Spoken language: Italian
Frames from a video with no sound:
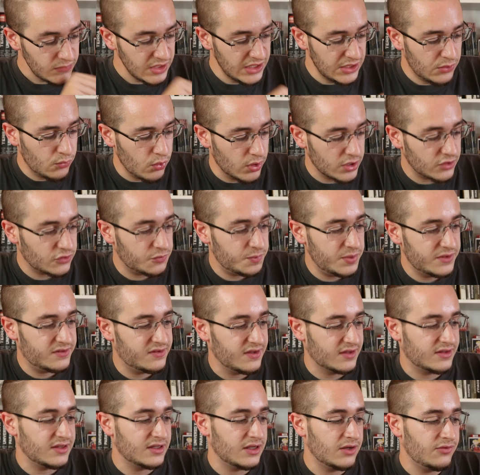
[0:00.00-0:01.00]
I cuori
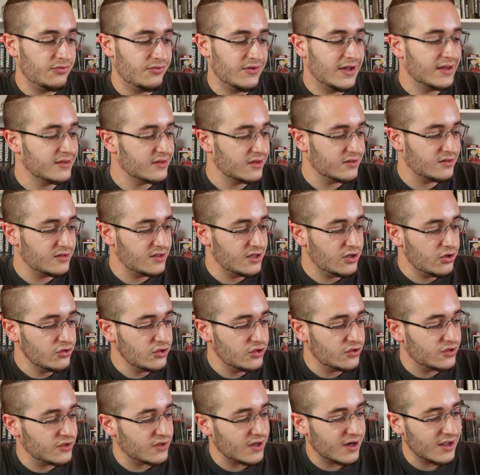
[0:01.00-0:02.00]
spezzati del fantasy. Di
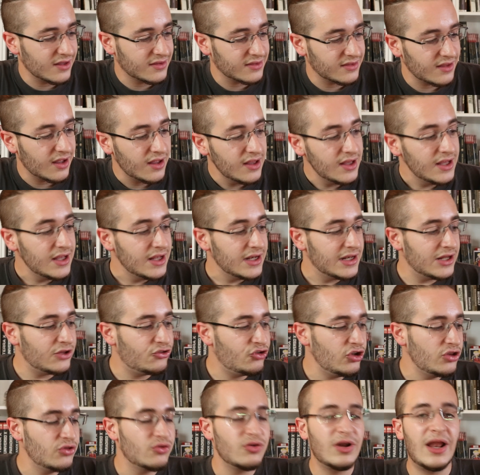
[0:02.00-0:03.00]
cosa si tratta?
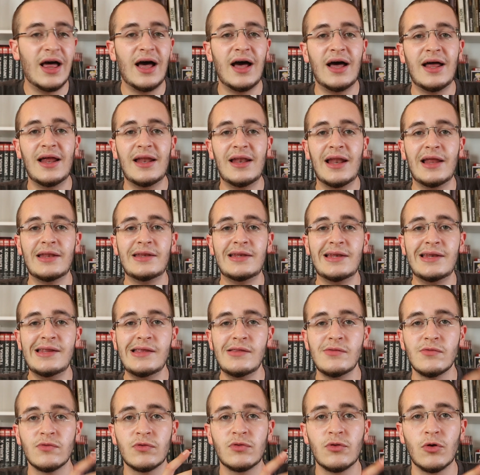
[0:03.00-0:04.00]
Leggendo
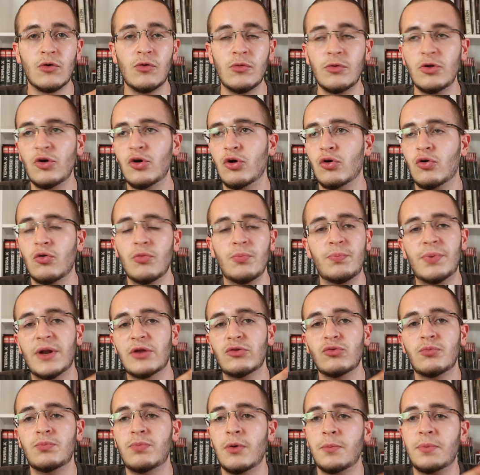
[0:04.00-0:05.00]
l'intro, io l'ho
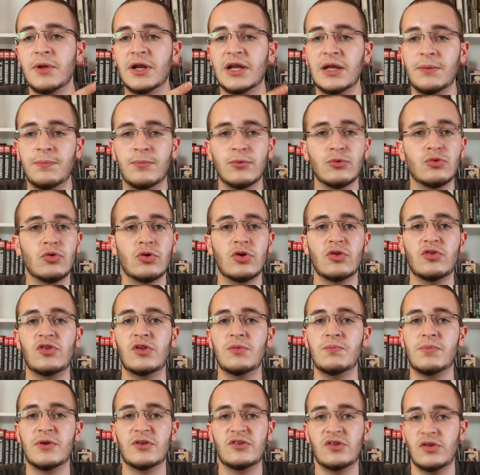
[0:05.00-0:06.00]
comprato un po' perché appunto ne ho
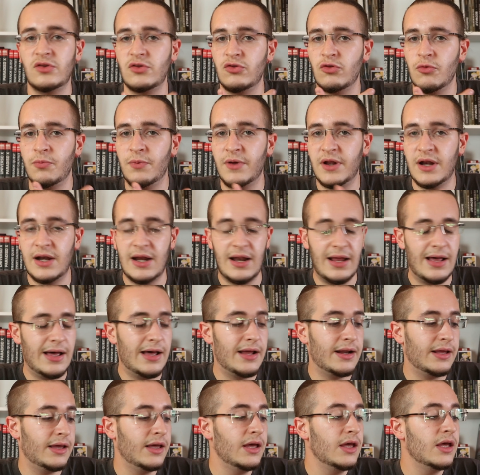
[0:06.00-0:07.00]
sempre sentito
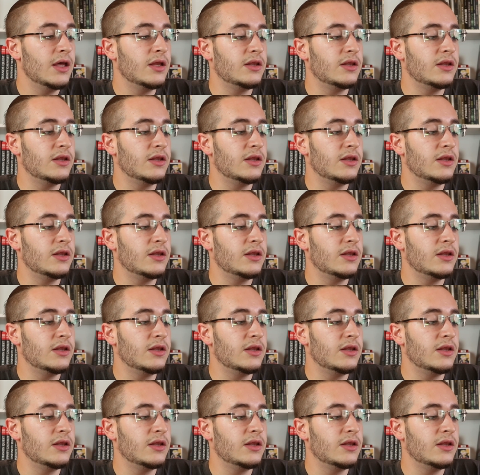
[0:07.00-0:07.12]
parlare.